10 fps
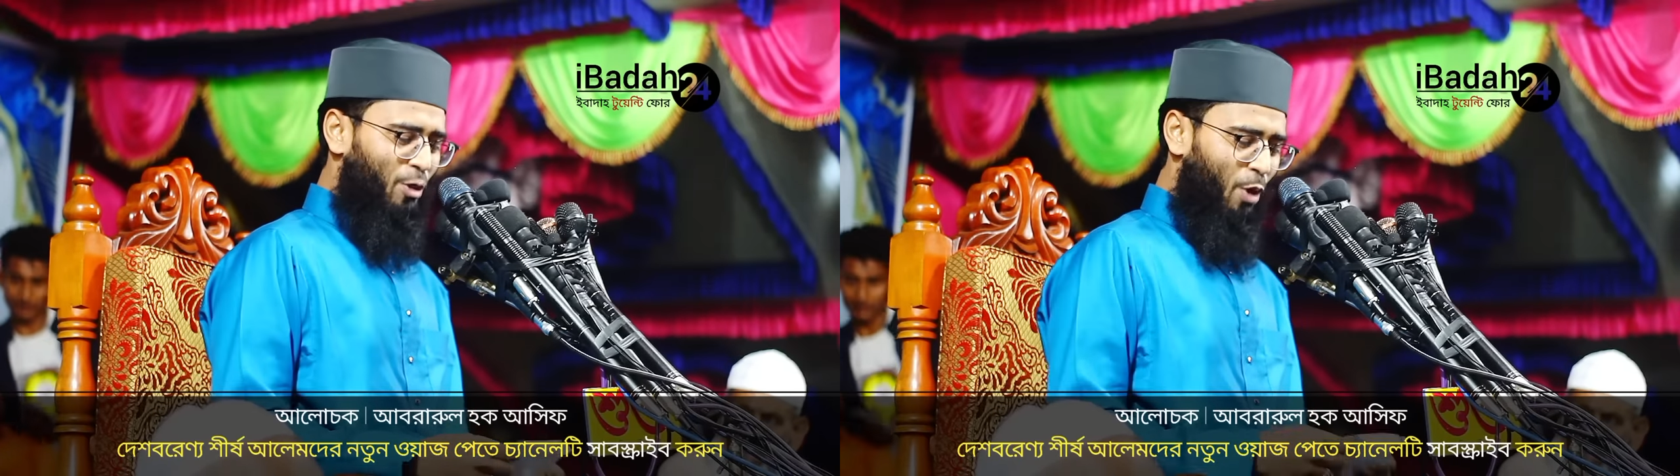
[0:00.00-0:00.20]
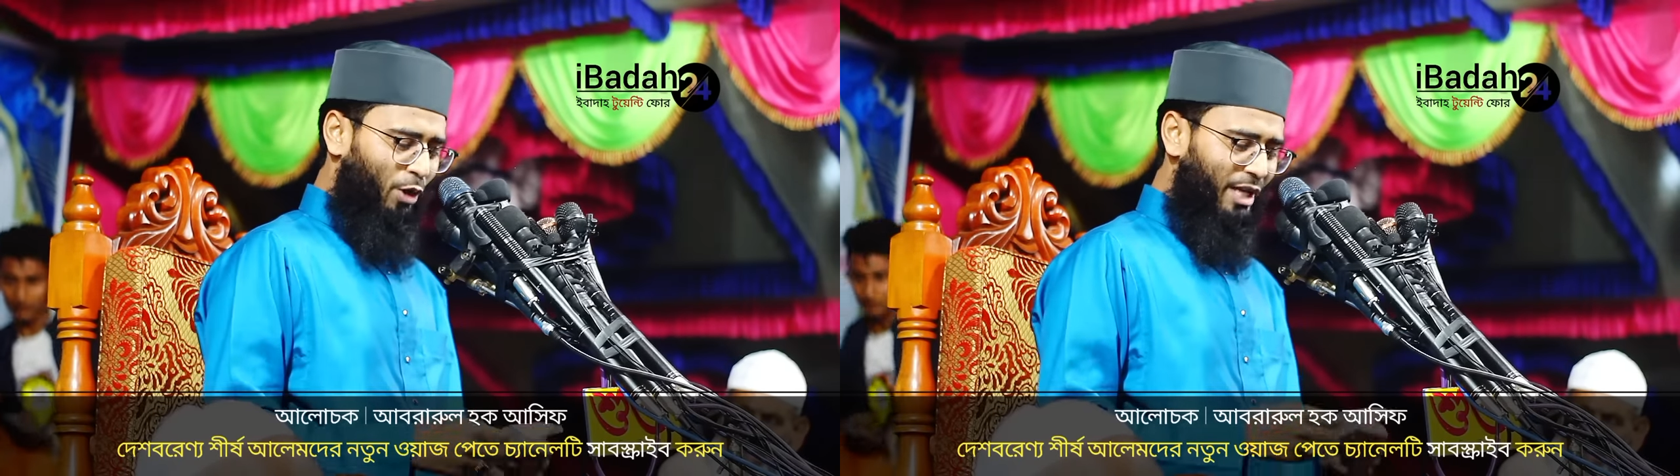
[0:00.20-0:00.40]

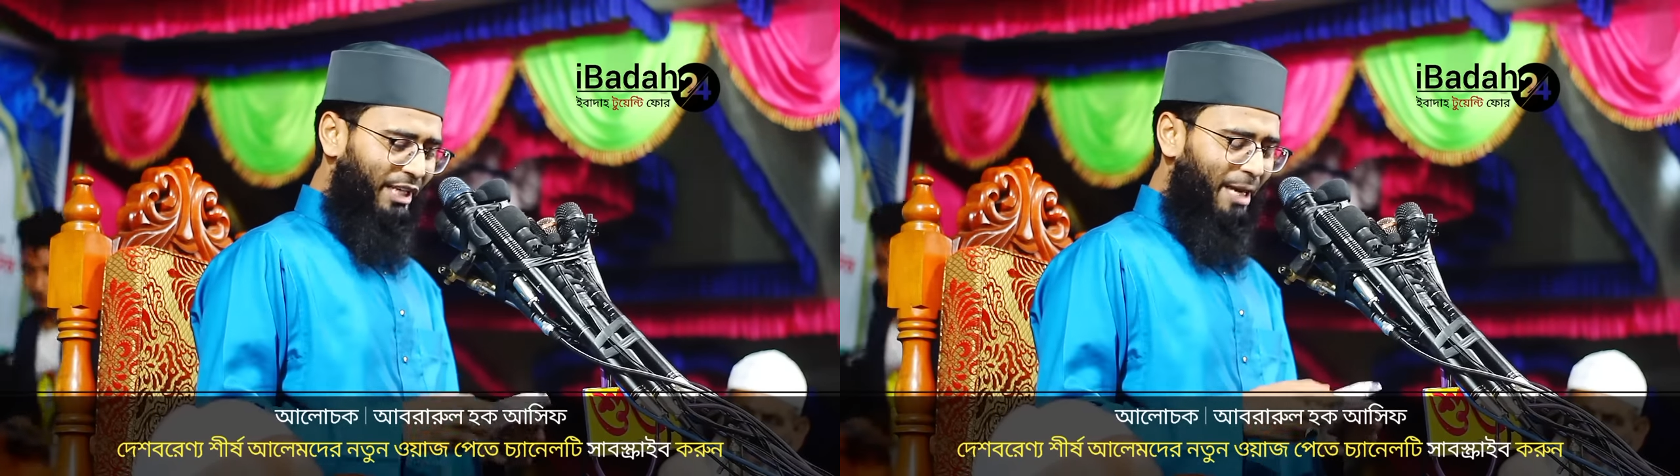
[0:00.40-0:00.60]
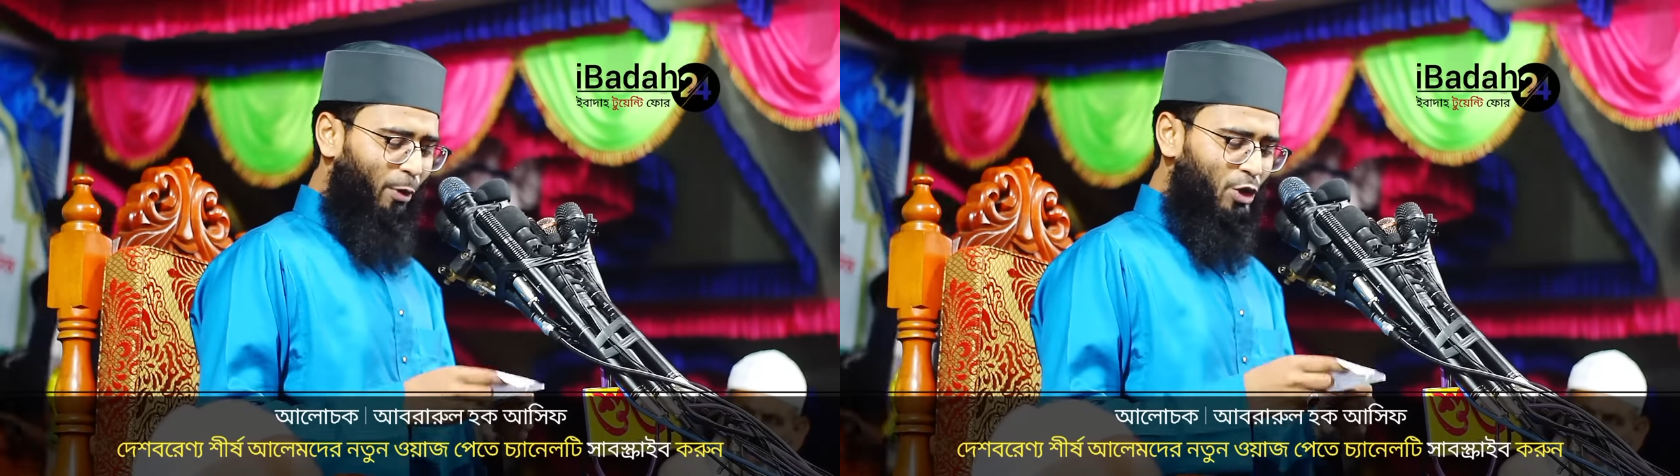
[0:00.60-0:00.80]

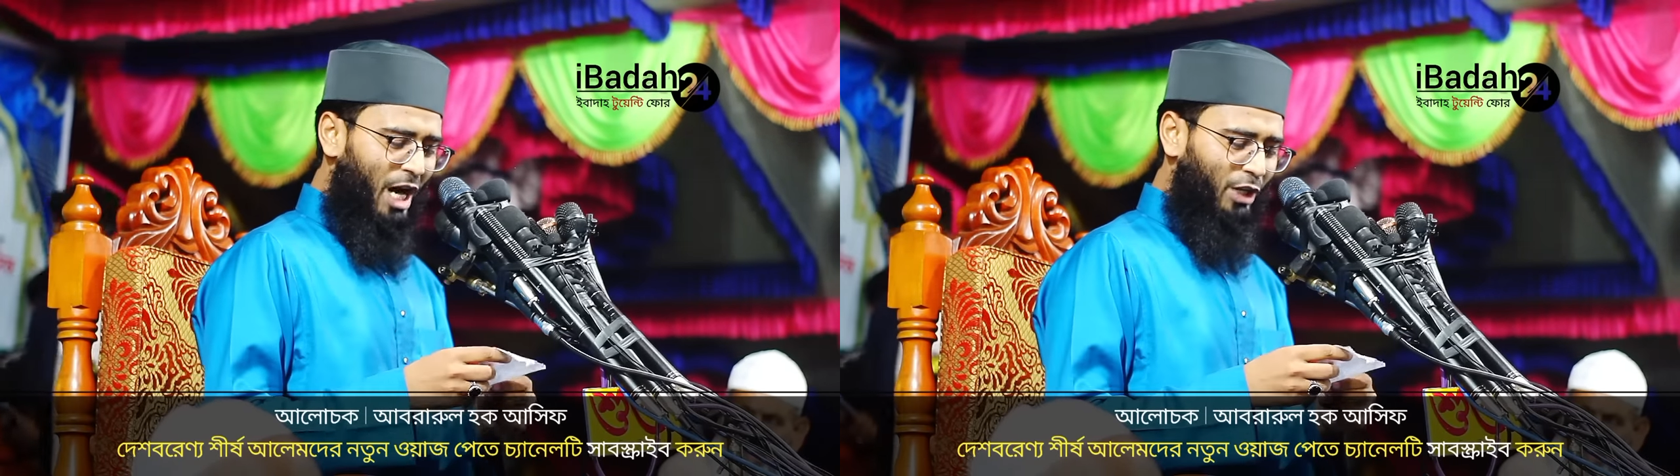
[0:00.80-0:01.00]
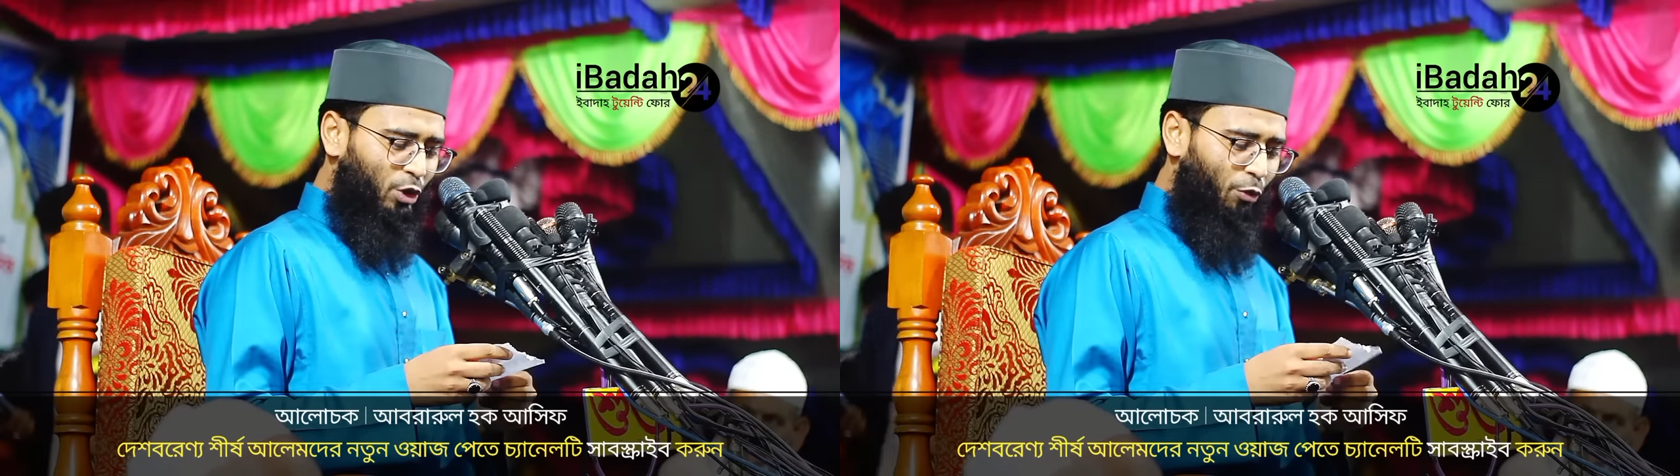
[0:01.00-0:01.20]
যুবকদেরকে
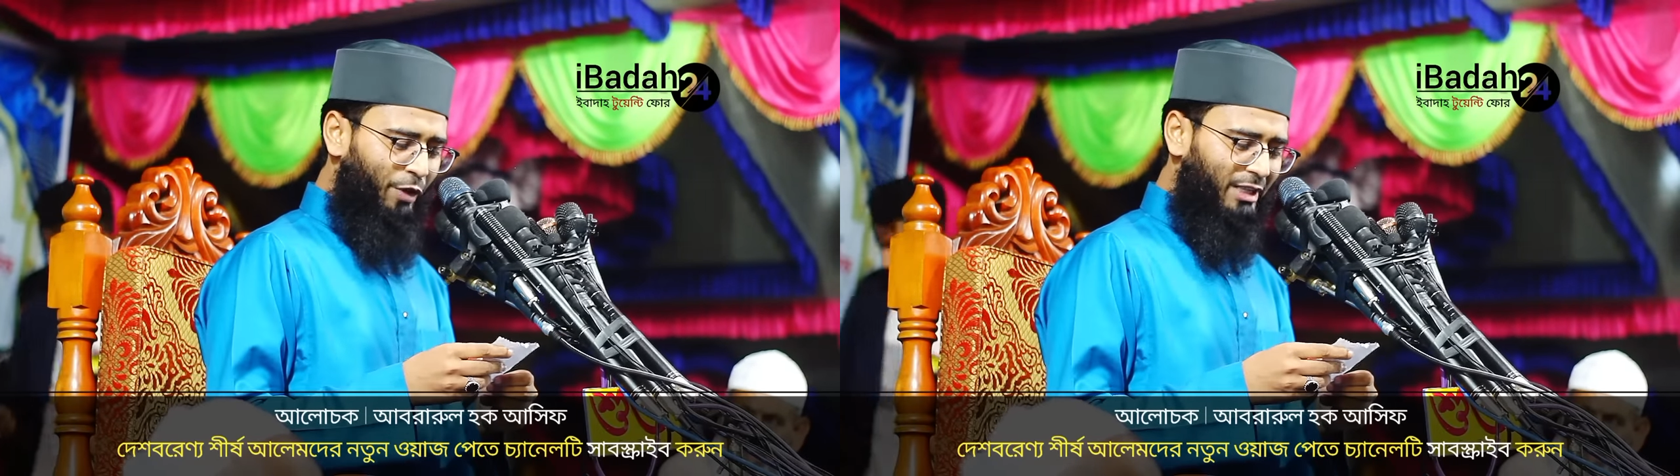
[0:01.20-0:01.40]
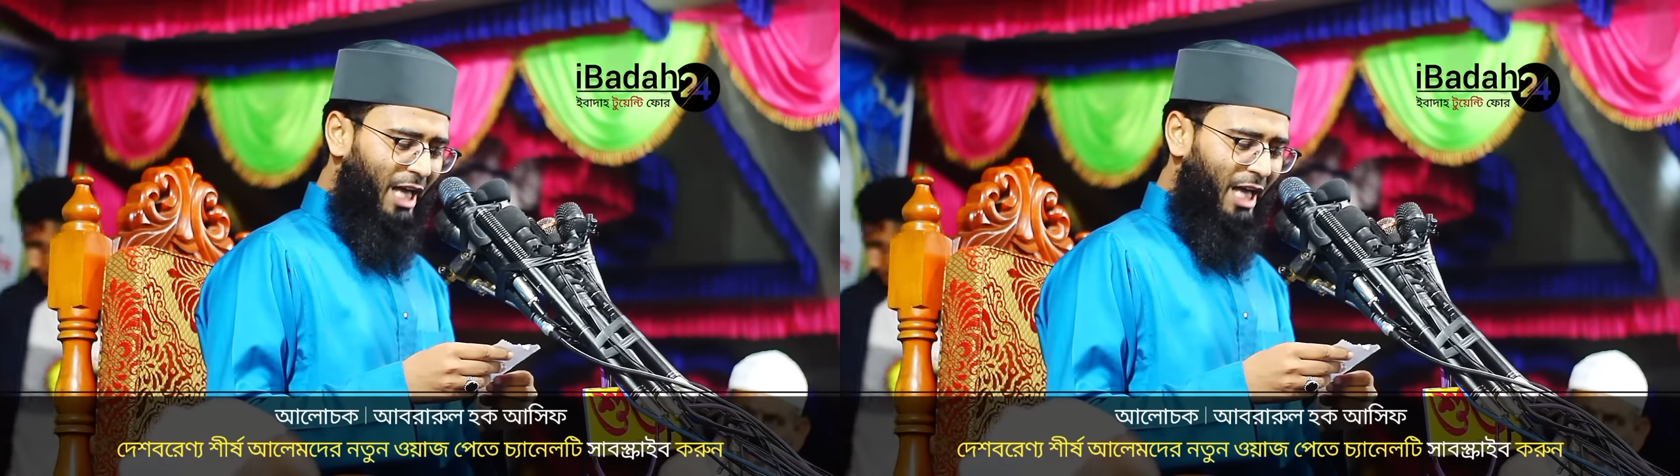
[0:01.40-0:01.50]
বোঝার তৌফিক